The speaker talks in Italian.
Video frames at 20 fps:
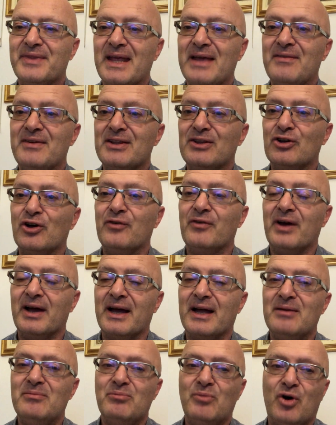devi
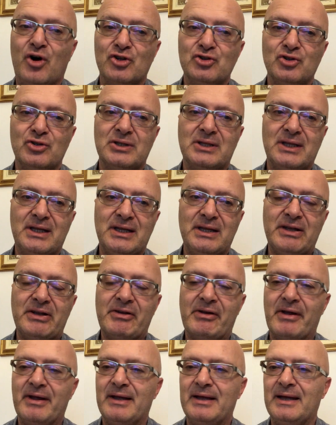trovare il modo di
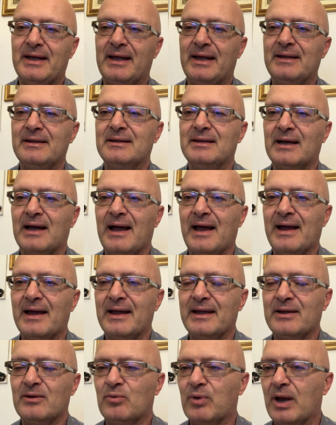eh,
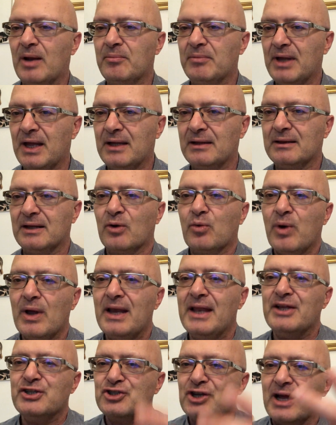entrare in quell'ambiente.
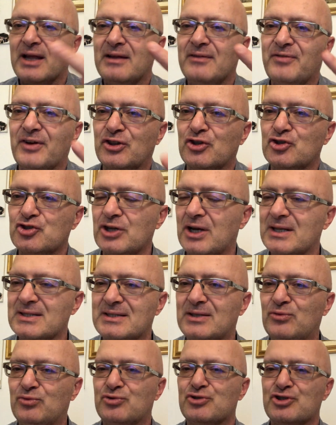Quello è già, hai fatto già la
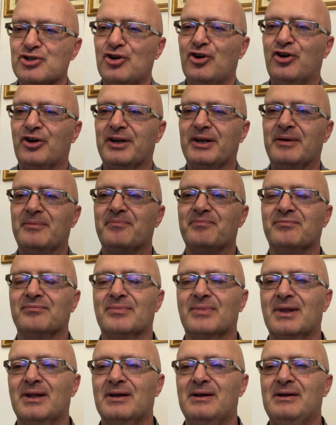seduzione.
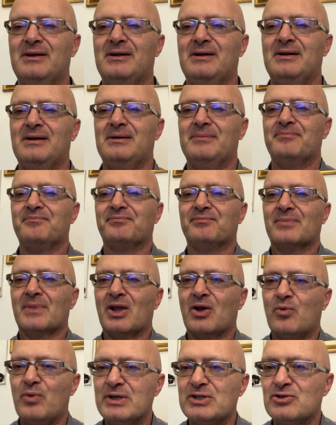
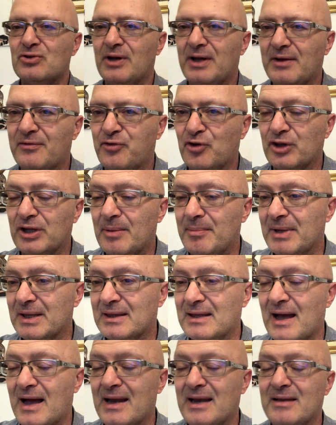Questo è
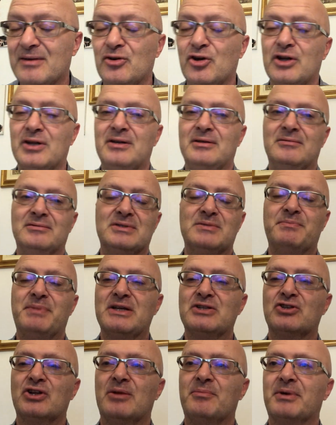fondamentale. Noi
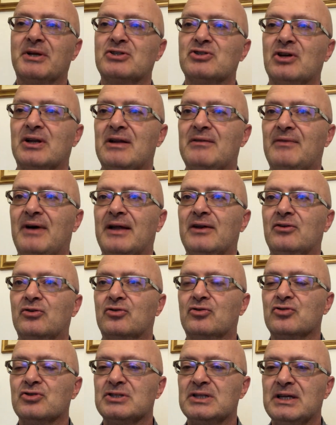spesso le persone vanno
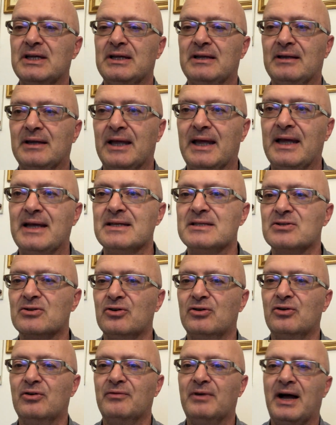così,
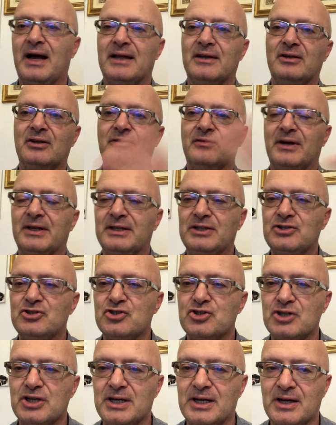escono, vanno, vanno in
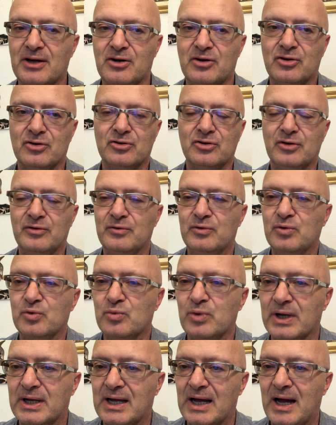giro,
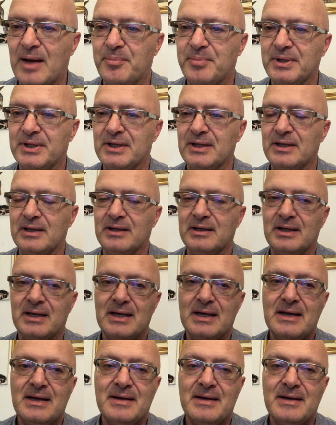dovunque capiti.